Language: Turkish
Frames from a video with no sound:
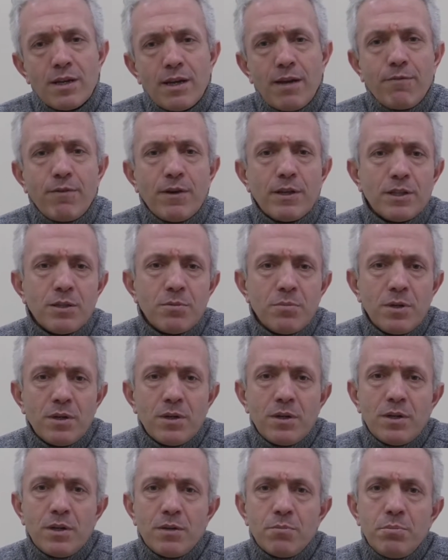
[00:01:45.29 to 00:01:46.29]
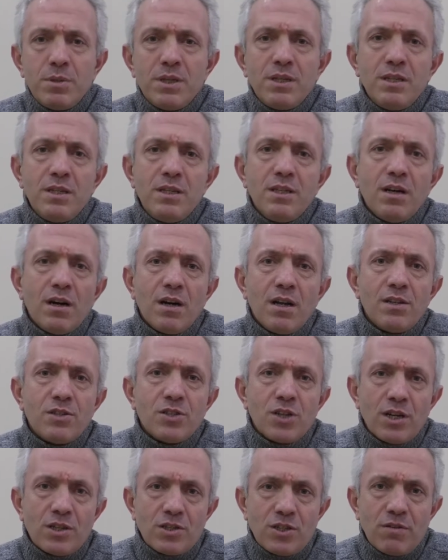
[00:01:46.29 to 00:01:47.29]
Efendim bir
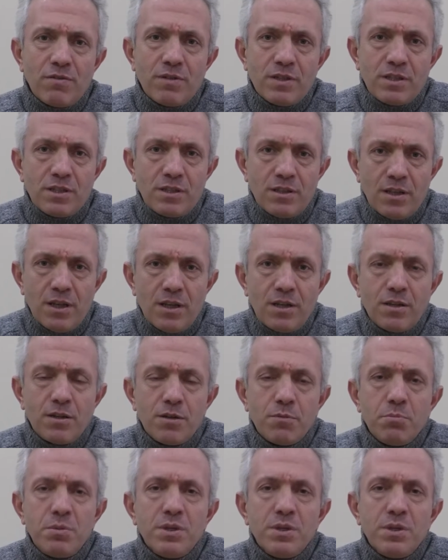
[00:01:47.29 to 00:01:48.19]
ideal çerçevesinde,